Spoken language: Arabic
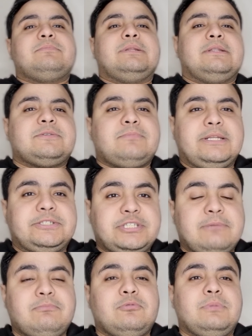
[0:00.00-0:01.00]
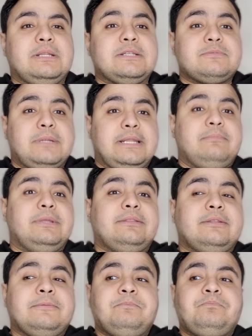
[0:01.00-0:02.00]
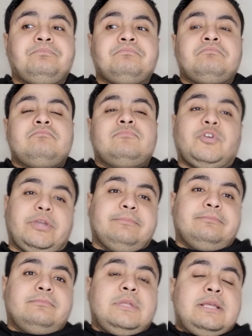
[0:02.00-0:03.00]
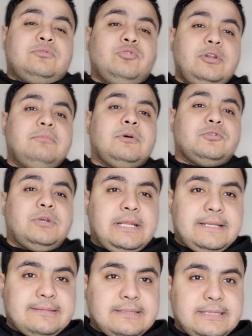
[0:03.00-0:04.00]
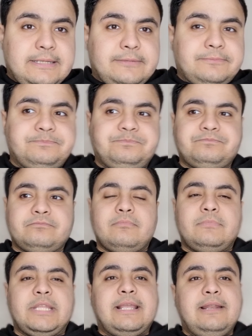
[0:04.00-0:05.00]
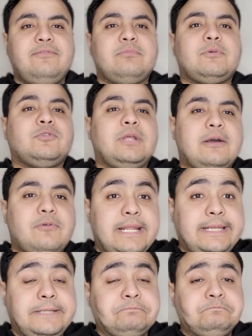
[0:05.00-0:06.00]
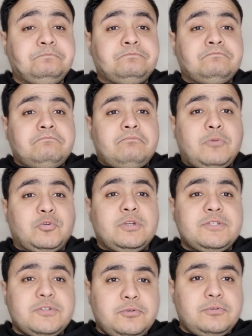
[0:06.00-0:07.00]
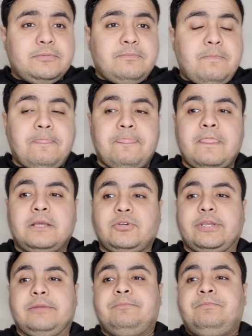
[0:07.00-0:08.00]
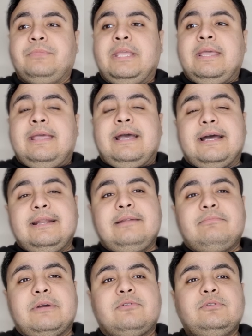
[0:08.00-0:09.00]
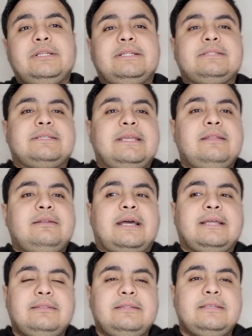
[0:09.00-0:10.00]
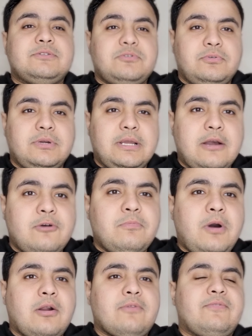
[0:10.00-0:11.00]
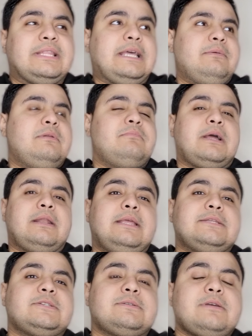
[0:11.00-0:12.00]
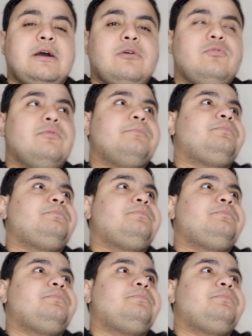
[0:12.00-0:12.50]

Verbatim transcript: بالنسبه للشاب وبالنسبه للبنت طيب دول الموضوعين الاساسيين نتكلم في الموضوع الاولاني موضوع الذوق طيب انا لما اكون انسان عندي ذوق او بعرف اتعامل مع الناس او